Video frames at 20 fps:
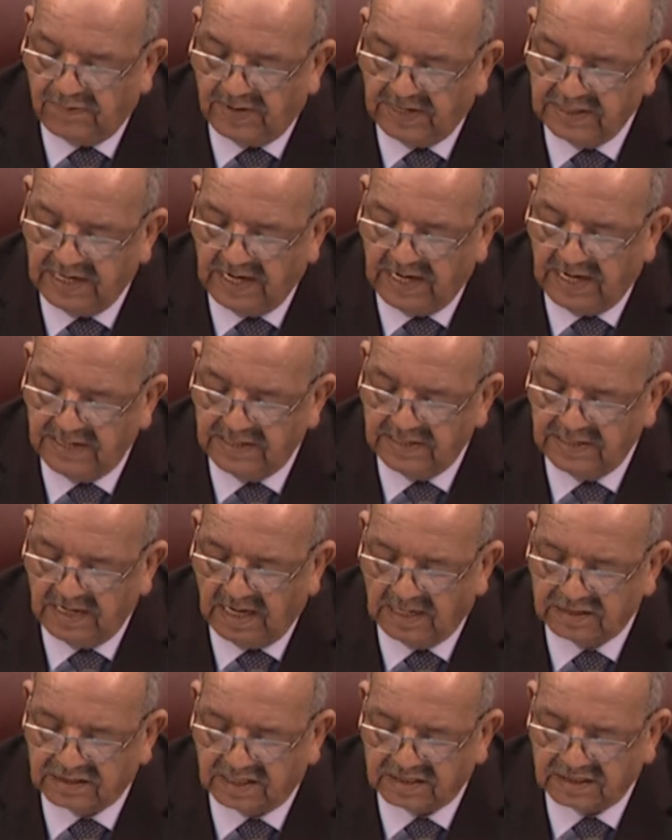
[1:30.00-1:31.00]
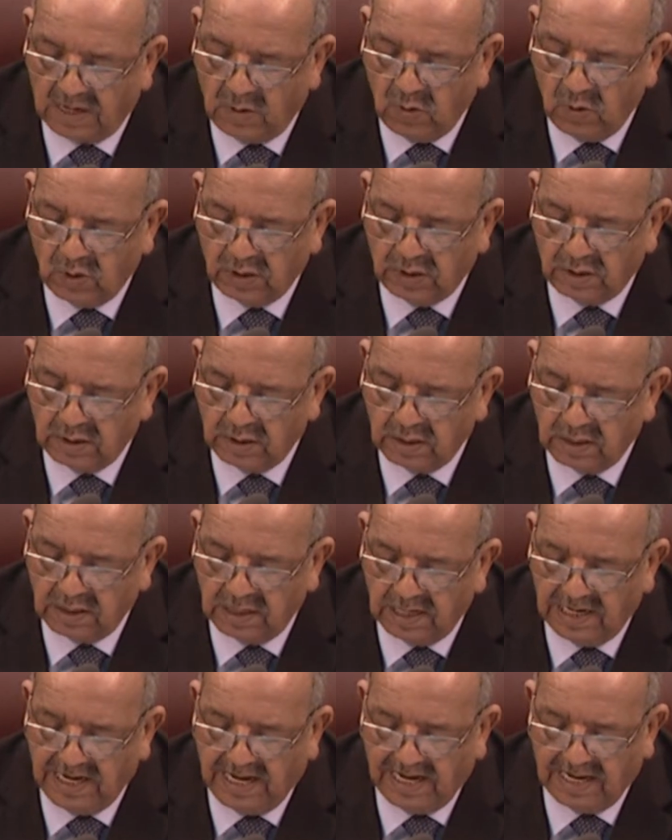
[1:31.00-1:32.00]
فضلا عن التطور
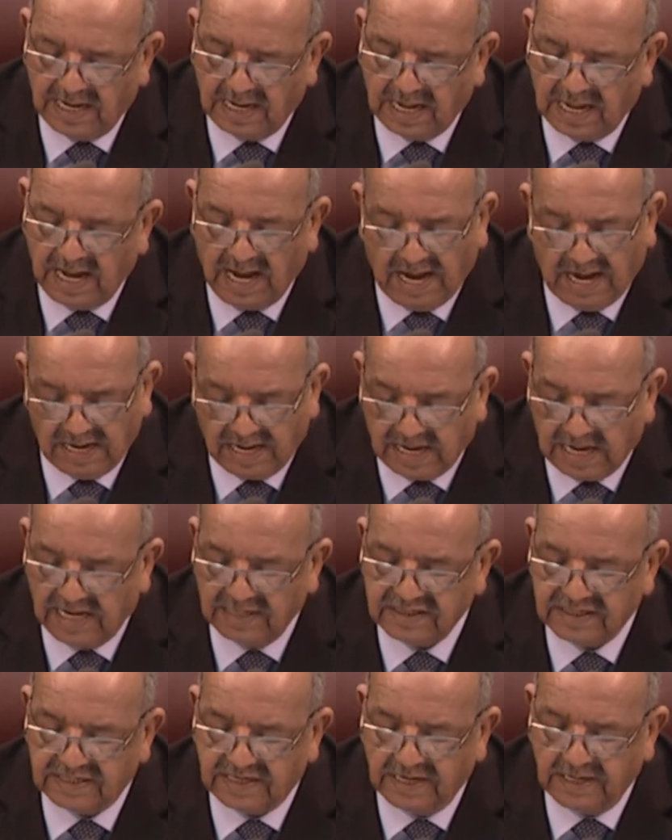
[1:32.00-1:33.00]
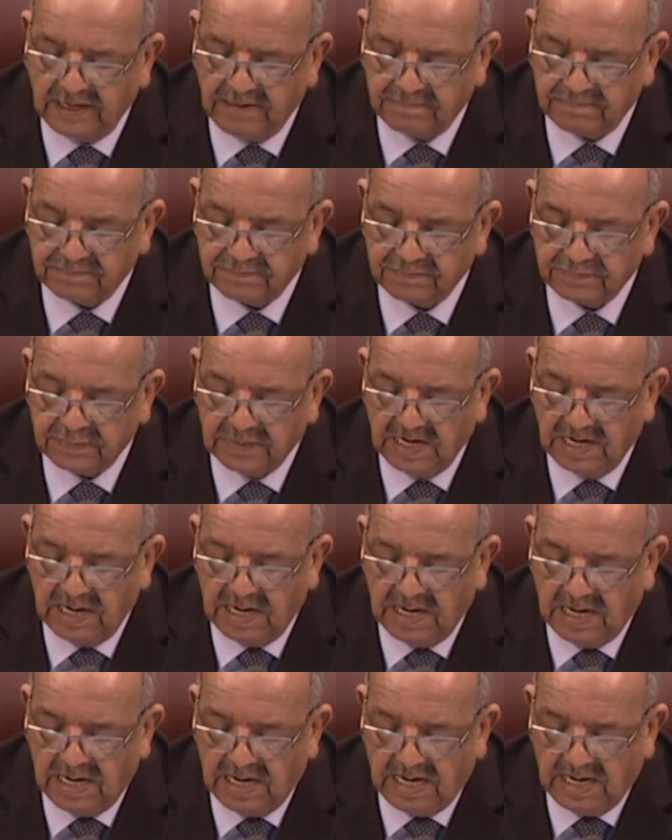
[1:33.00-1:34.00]
علاقاتنا
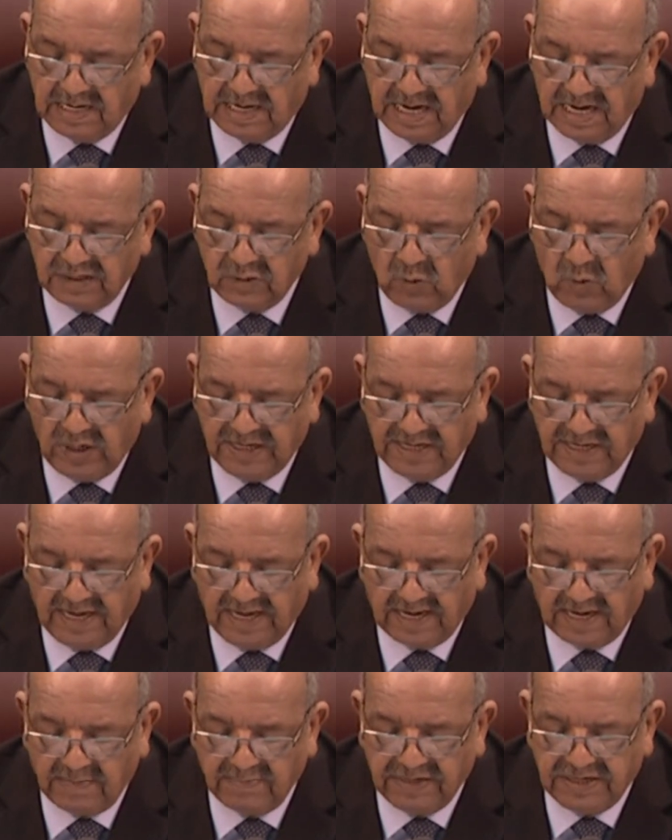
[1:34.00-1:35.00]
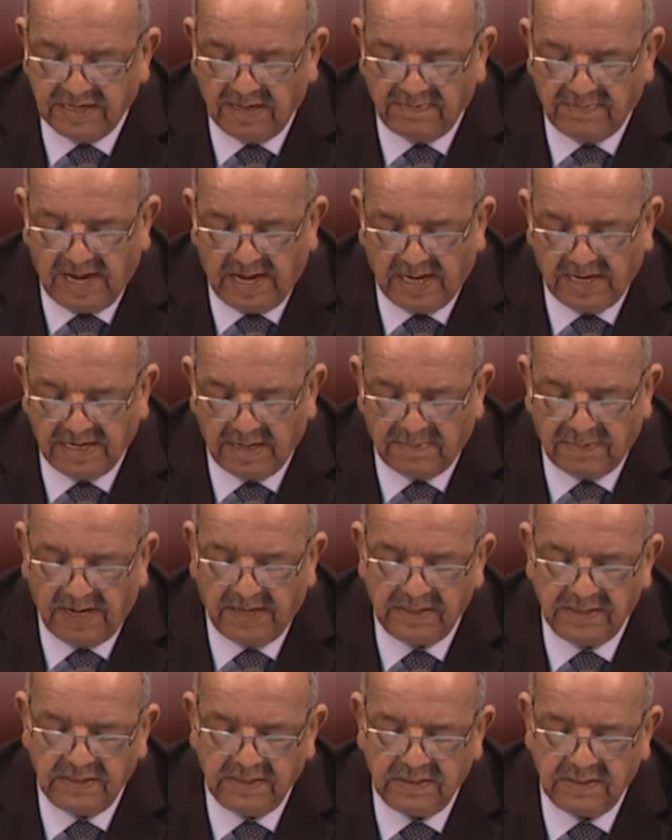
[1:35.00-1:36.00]
كدول عربية مع
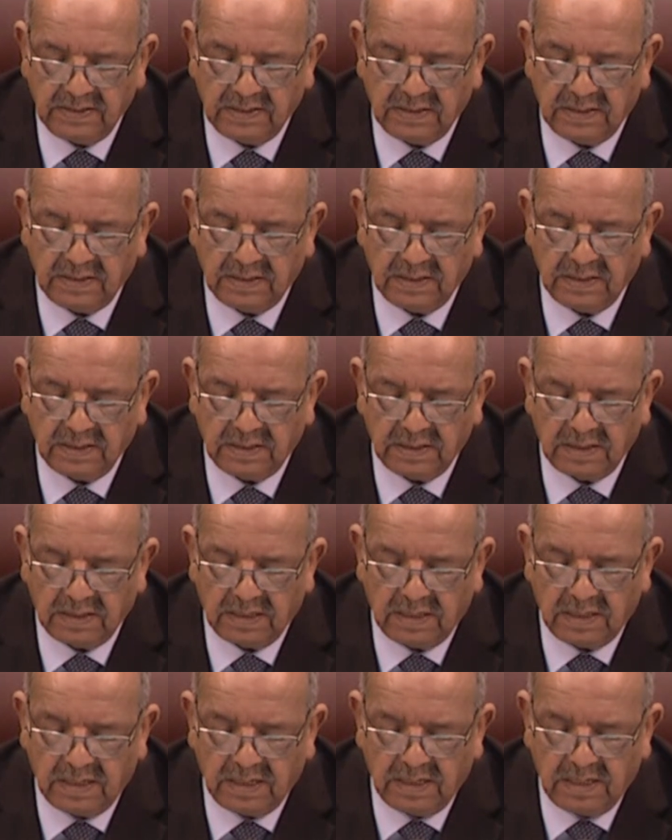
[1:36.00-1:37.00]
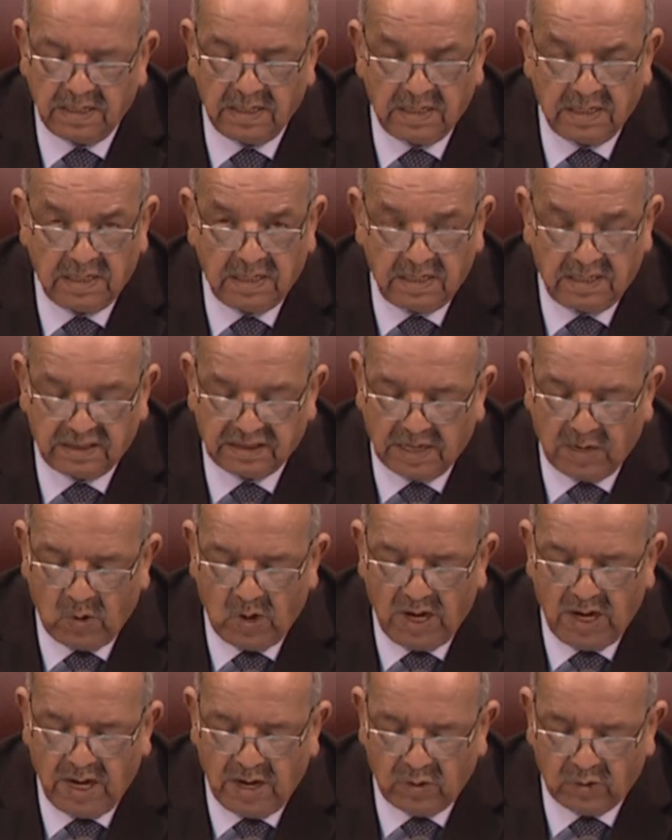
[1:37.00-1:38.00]
اليابان
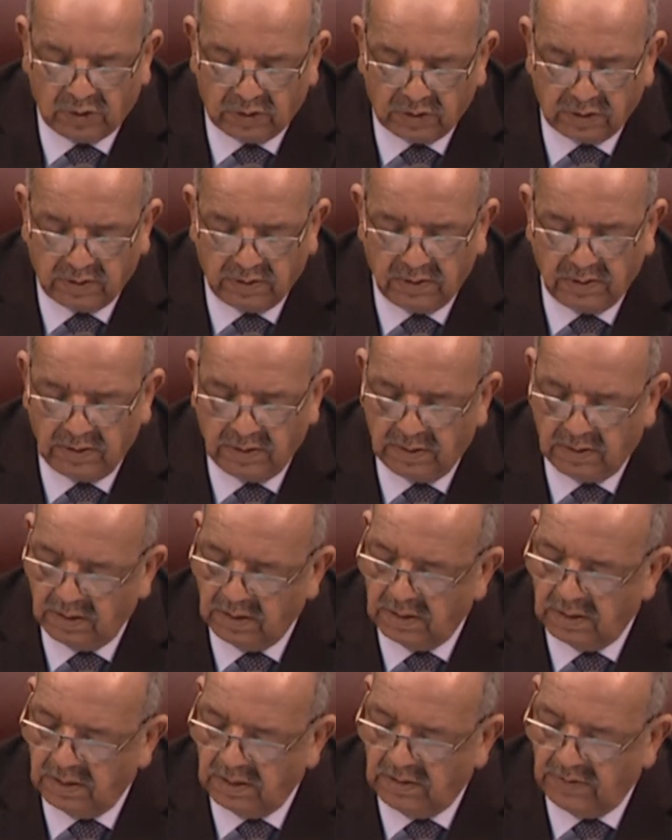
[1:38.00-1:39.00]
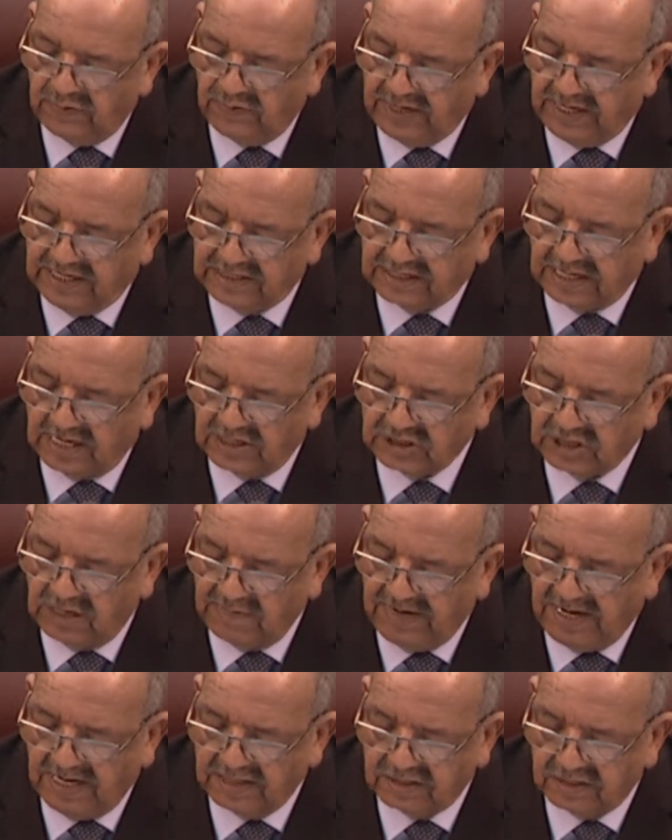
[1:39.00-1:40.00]
سواء في إطار
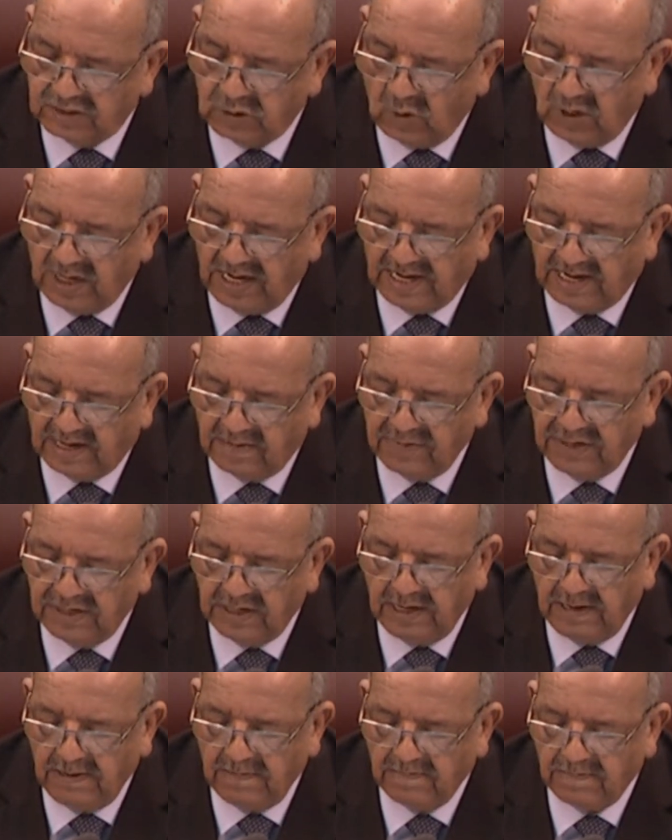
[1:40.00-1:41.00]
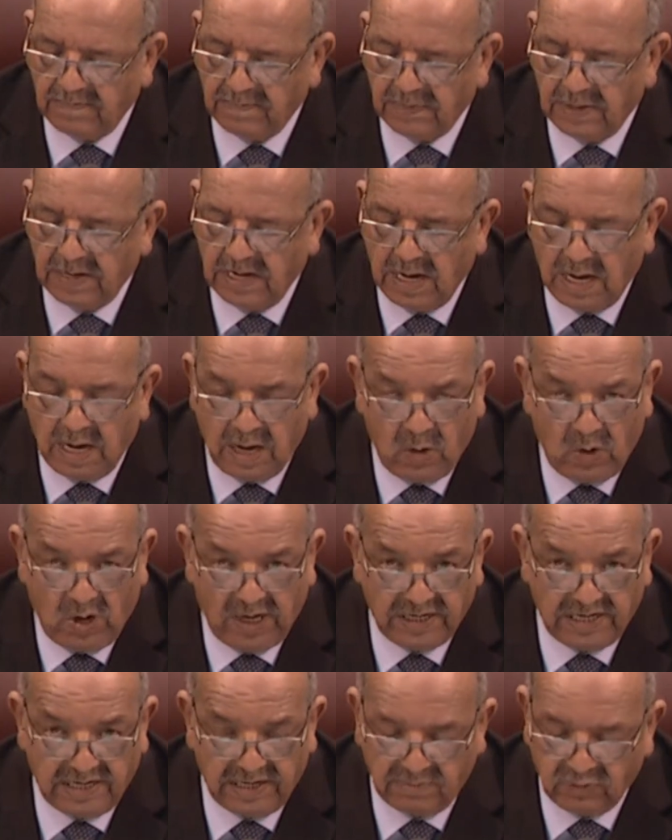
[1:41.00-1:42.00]
جامعة الدول العربية أو
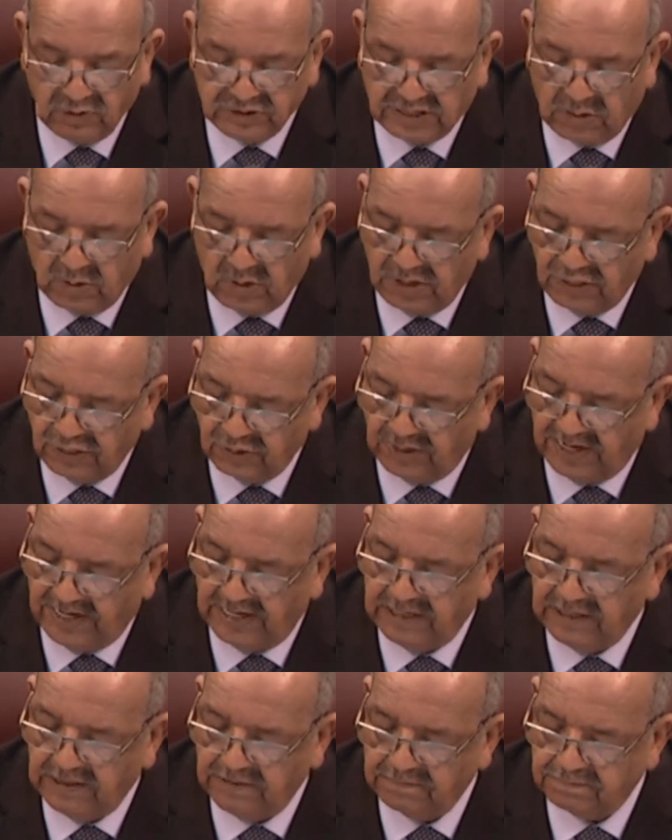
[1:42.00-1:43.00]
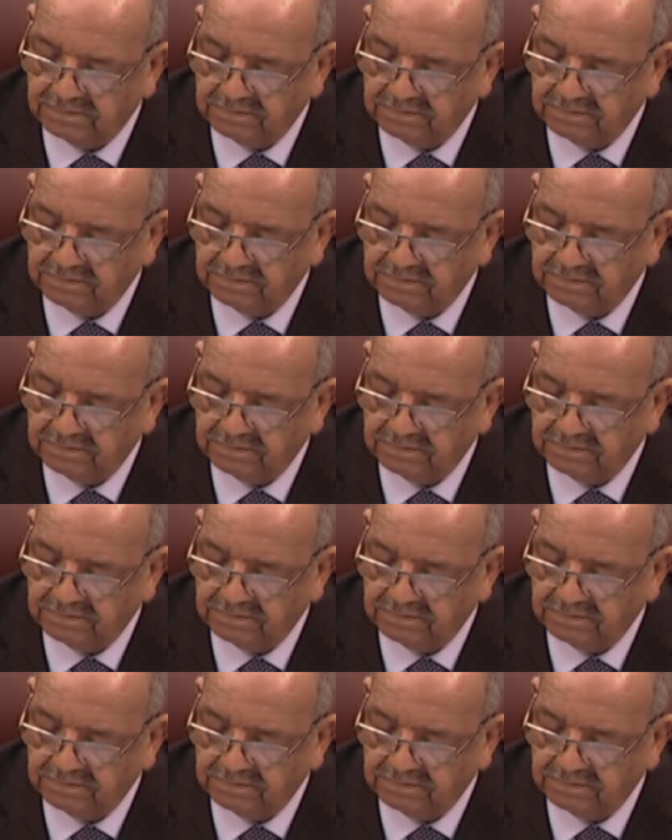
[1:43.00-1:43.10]
على المستوى الثنائي